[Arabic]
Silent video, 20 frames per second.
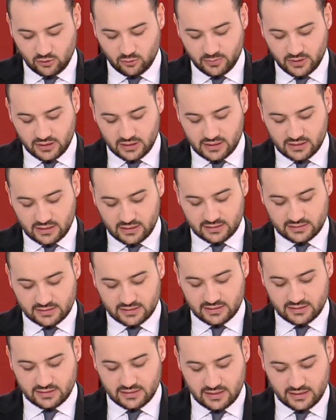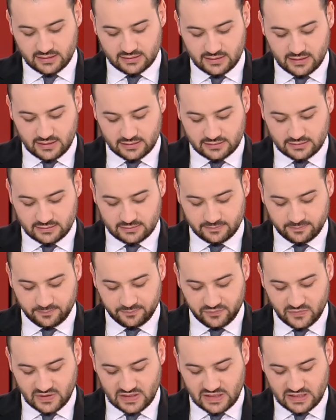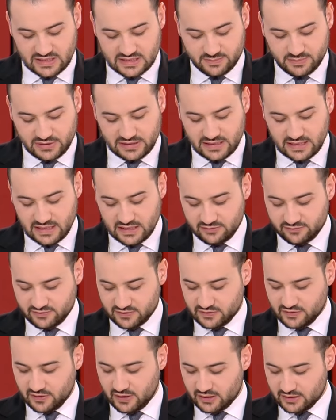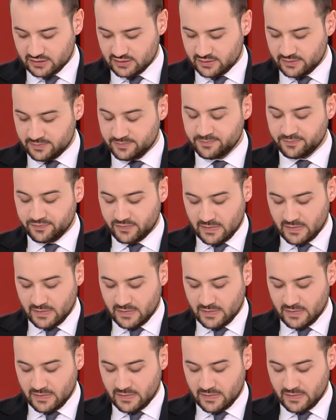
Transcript: ومقرات قياده لحزب الله في الضاحيه.